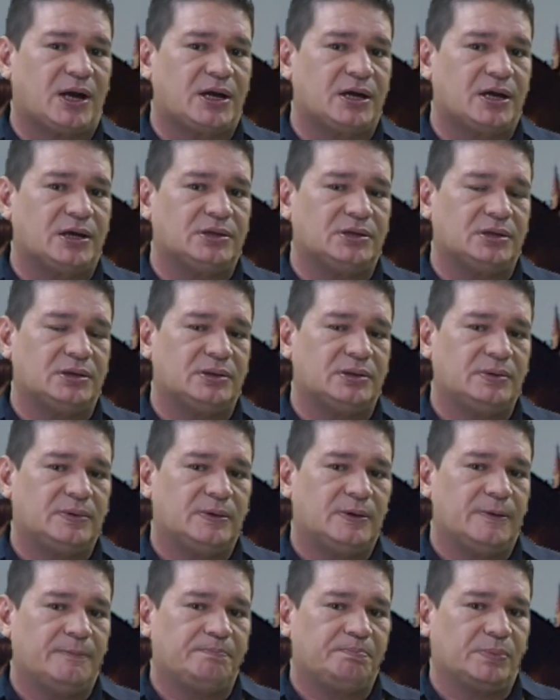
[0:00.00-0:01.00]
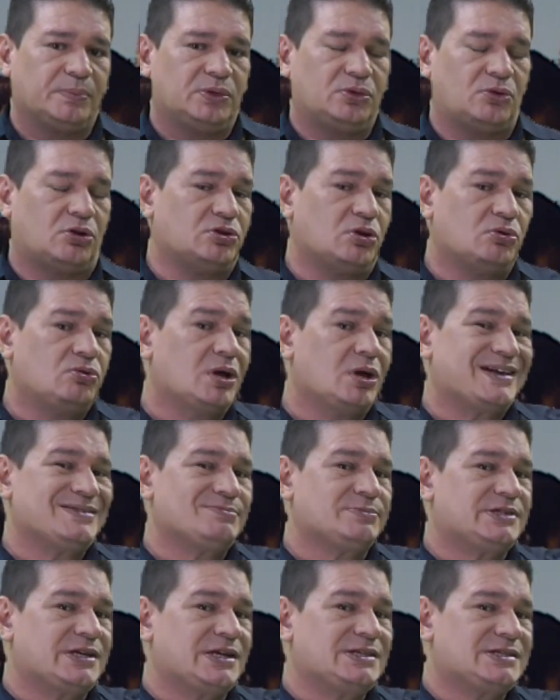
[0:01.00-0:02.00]
Gandhi. Nós não
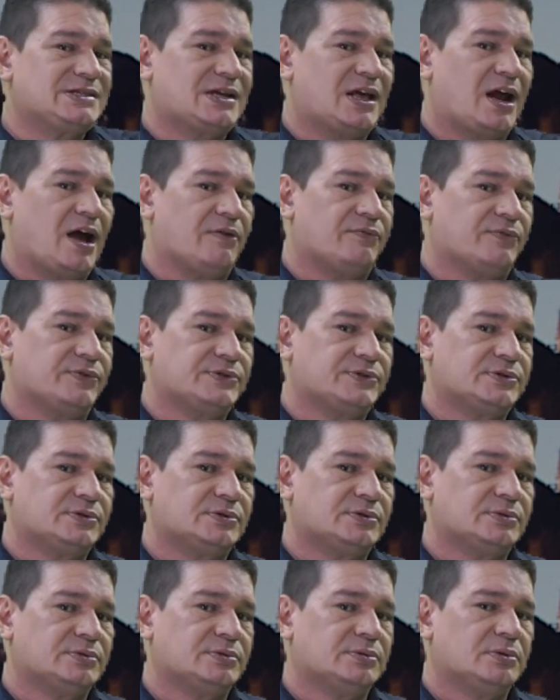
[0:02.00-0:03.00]
queremos ser escravos.